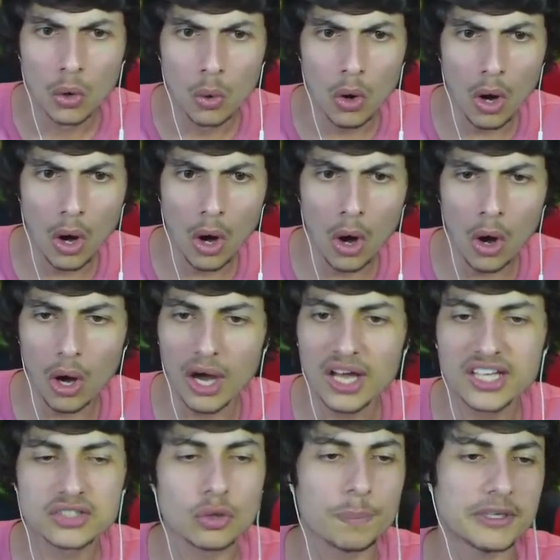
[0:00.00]
Ouh
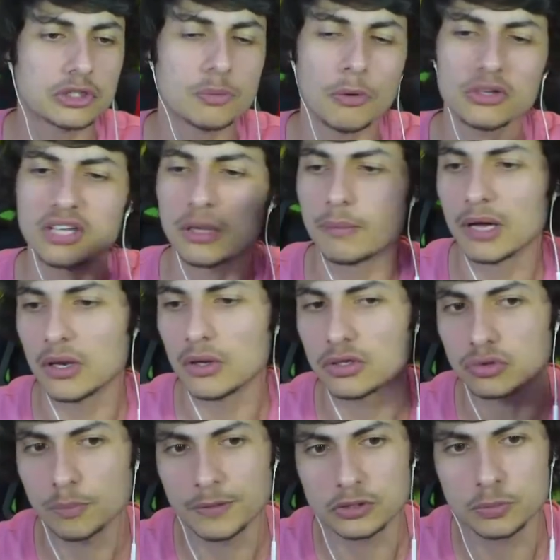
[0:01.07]
Ah ils ont pas supporté Bah non
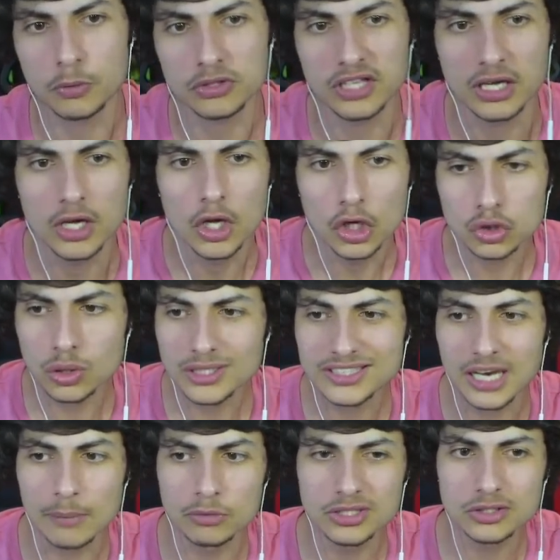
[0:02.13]
ils ont pas supporté Je crois que
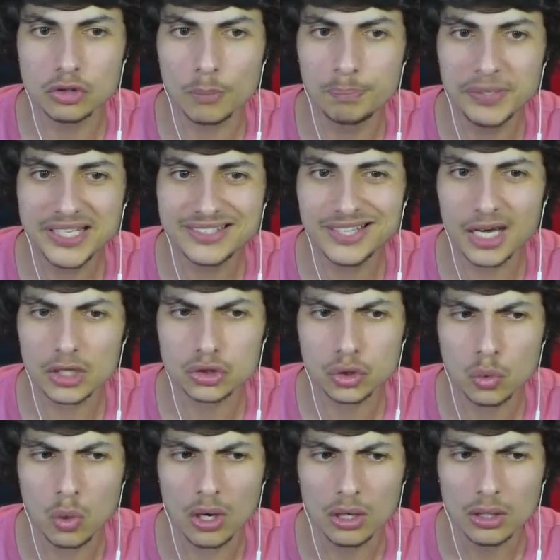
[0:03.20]
c'est la musique de Pixar je
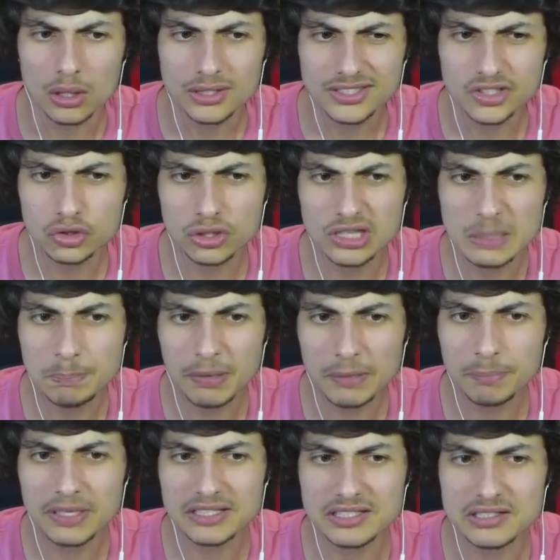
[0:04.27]
crois Si je ne dis pas de
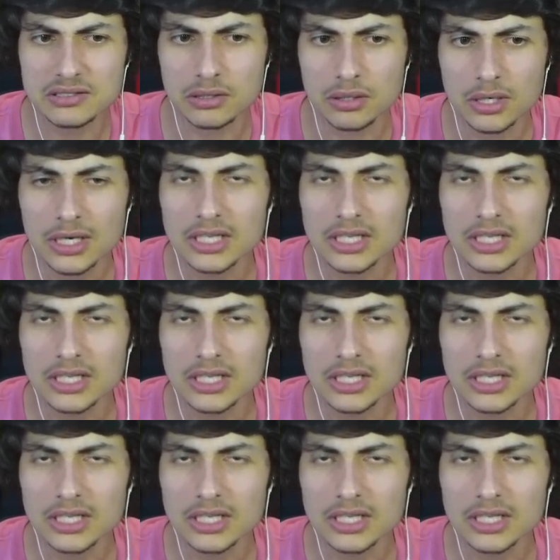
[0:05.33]
bêtises